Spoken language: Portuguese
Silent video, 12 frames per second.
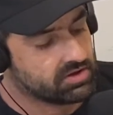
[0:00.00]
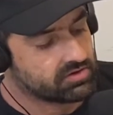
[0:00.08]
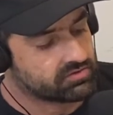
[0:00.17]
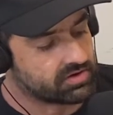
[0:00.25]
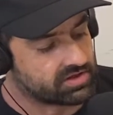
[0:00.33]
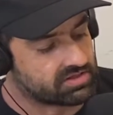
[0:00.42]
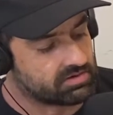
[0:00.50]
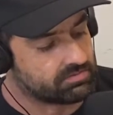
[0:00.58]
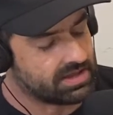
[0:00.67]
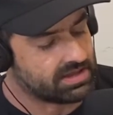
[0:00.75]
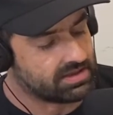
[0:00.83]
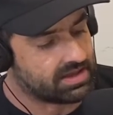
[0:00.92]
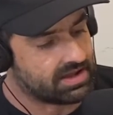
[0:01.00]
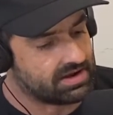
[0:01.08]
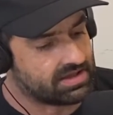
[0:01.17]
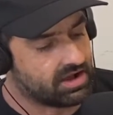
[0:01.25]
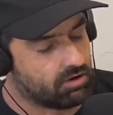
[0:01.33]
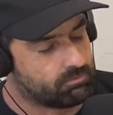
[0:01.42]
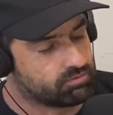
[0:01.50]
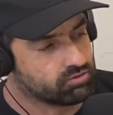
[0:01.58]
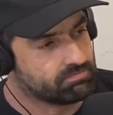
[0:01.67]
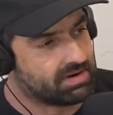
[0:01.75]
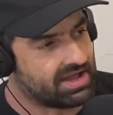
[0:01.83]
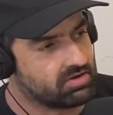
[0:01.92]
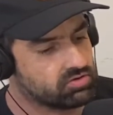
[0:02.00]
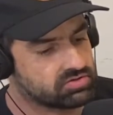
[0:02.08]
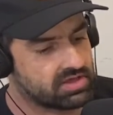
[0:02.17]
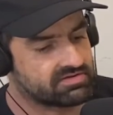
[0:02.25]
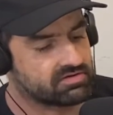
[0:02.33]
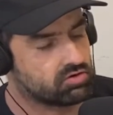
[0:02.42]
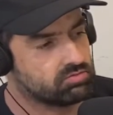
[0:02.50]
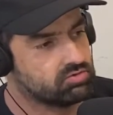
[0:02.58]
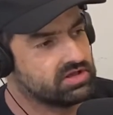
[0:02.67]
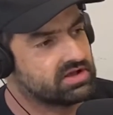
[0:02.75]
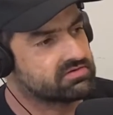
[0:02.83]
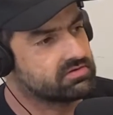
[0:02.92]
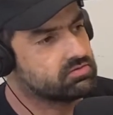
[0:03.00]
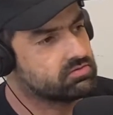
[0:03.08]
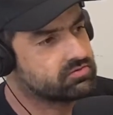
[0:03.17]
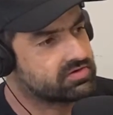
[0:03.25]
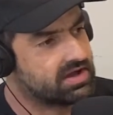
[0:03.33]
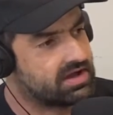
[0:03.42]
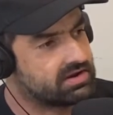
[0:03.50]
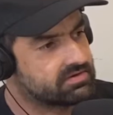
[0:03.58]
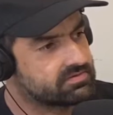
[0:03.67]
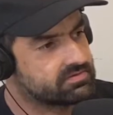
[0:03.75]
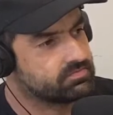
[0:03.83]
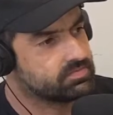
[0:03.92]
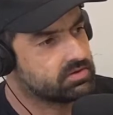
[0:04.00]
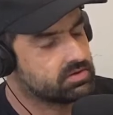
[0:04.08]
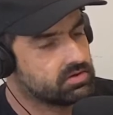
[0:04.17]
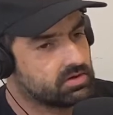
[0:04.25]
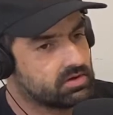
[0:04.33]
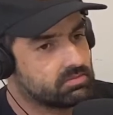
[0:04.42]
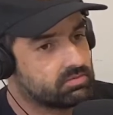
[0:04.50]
só que também é legal pro bairro eu ter essa comunicação com os caras. Uhum.